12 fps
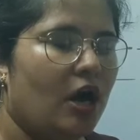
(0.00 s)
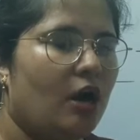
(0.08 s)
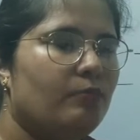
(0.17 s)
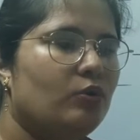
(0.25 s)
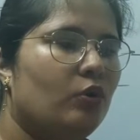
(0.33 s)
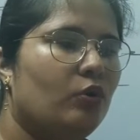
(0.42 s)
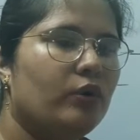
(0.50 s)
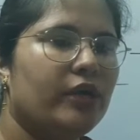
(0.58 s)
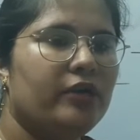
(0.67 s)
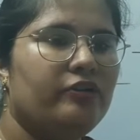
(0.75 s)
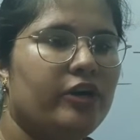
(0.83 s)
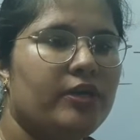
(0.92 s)
आप
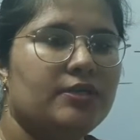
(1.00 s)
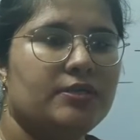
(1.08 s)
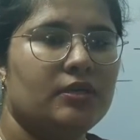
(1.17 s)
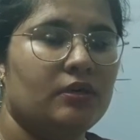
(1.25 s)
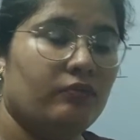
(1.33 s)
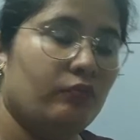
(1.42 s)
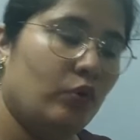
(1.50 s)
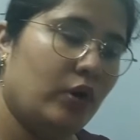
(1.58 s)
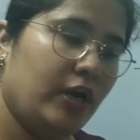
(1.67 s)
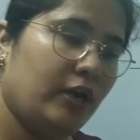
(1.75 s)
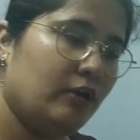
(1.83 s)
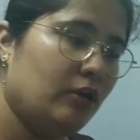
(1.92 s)
कहोगे ग्रिल्स वो
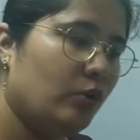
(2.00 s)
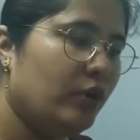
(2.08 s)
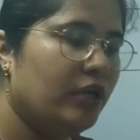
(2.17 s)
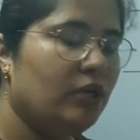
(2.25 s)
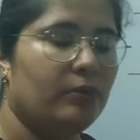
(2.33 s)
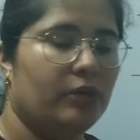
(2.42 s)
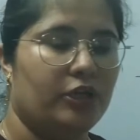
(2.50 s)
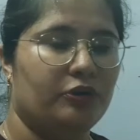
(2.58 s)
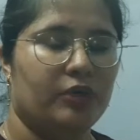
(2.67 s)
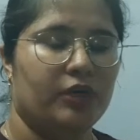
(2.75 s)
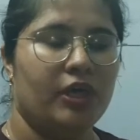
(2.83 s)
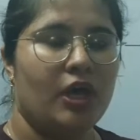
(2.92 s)
हैं लोहे की बनी
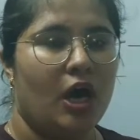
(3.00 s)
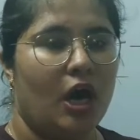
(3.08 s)
हुई